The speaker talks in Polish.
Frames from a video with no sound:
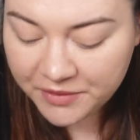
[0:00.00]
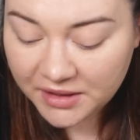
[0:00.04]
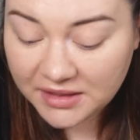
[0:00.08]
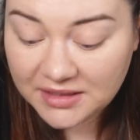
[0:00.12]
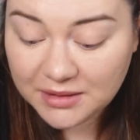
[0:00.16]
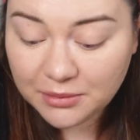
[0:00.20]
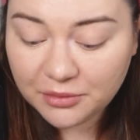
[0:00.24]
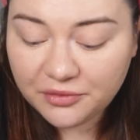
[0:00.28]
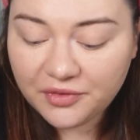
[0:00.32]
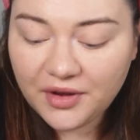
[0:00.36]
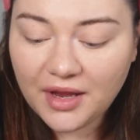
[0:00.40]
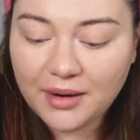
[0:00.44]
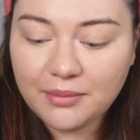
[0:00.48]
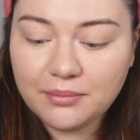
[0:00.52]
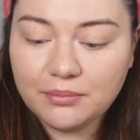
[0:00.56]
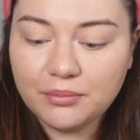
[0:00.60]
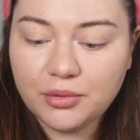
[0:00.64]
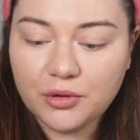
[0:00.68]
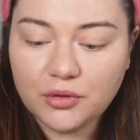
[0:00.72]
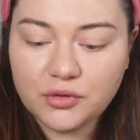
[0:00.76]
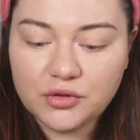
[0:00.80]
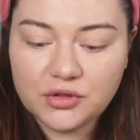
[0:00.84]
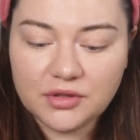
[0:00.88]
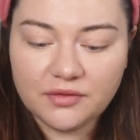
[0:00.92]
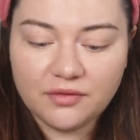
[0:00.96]
Zamówiłam
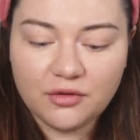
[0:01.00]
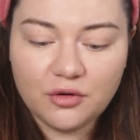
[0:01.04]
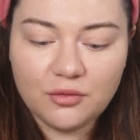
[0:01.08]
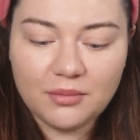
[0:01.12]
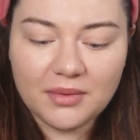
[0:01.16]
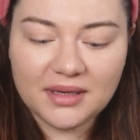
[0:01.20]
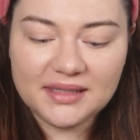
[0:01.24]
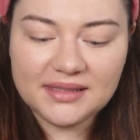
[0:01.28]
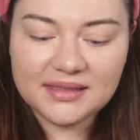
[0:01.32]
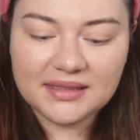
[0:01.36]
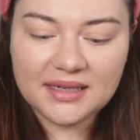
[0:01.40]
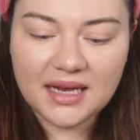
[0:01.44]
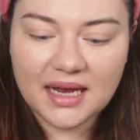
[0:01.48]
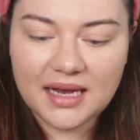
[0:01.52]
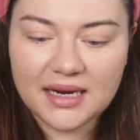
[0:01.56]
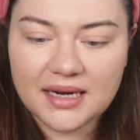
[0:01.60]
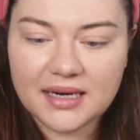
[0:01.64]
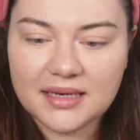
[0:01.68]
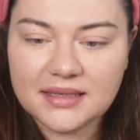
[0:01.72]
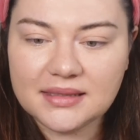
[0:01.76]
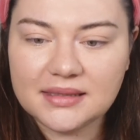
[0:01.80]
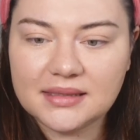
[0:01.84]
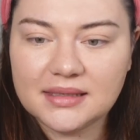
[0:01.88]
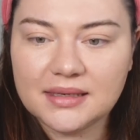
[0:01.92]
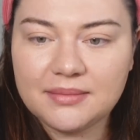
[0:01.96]
brązową
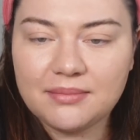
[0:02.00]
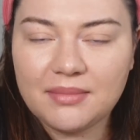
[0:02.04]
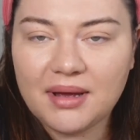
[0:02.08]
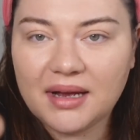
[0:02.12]
maskarę z